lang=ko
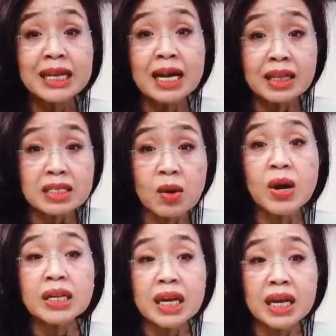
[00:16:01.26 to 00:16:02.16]
찬양대
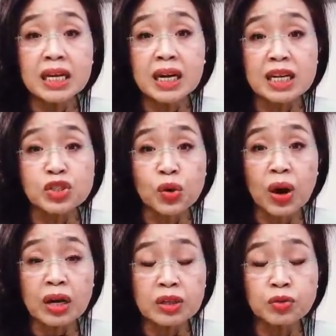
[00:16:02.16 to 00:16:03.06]
성가대 얘기를
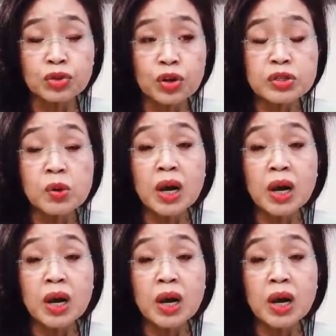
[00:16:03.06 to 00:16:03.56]
하죠, 하더군요.